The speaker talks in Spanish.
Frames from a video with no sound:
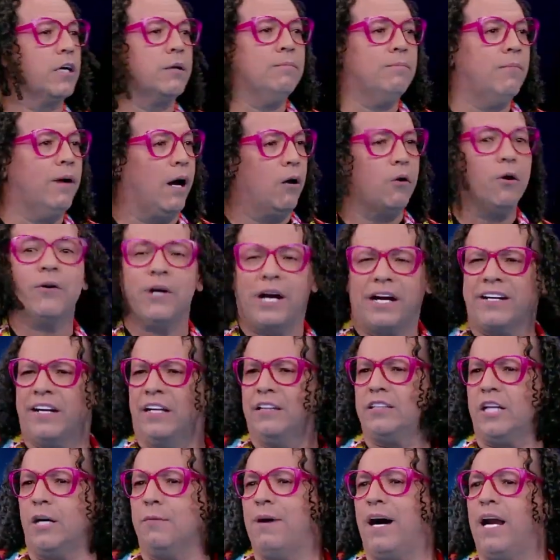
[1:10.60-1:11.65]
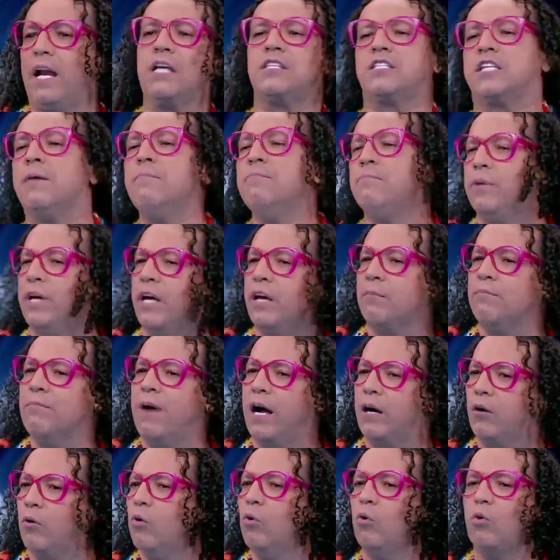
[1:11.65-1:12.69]
qué malo malo, hay gente mala, así en mi
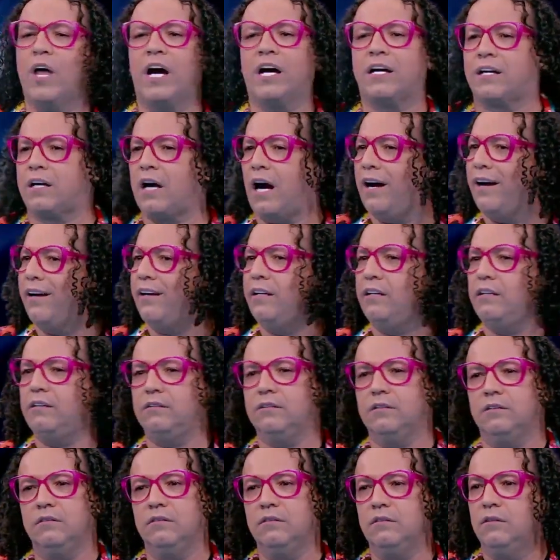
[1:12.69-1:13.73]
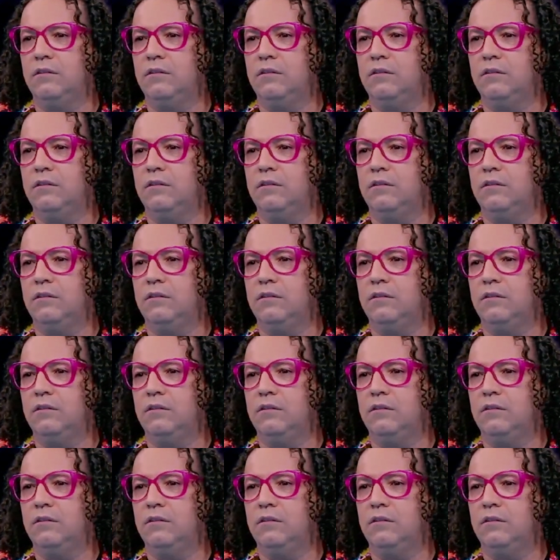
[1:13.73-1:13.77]
hermano Judas Caín.